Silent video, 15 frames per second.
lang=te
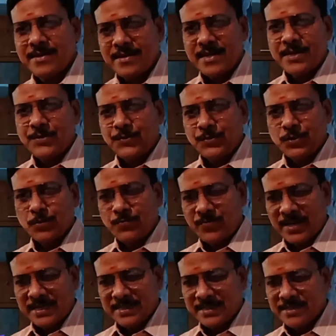నా యూట్యూబ్
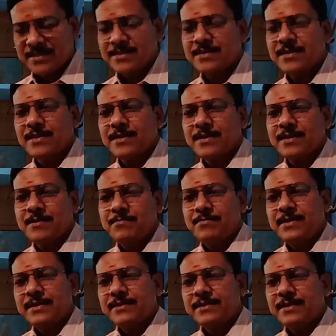ఫ్రెండ్స్ మీ
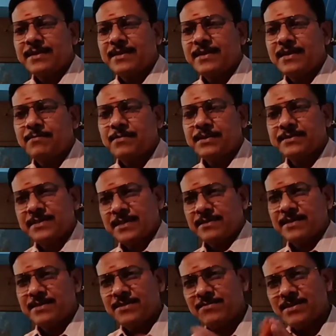అందరికీ నా ప్రత్యేక
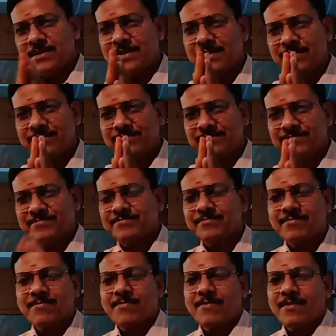ధన్యవాదాలు
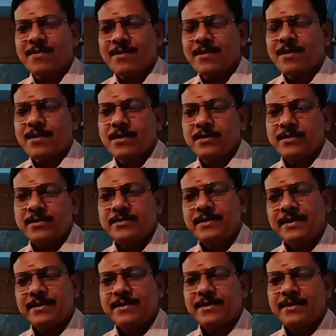
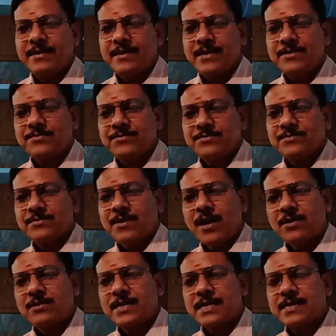ఎందుకంటే నేను
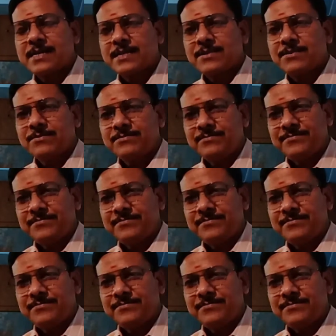నాలుగున్నర క్రితం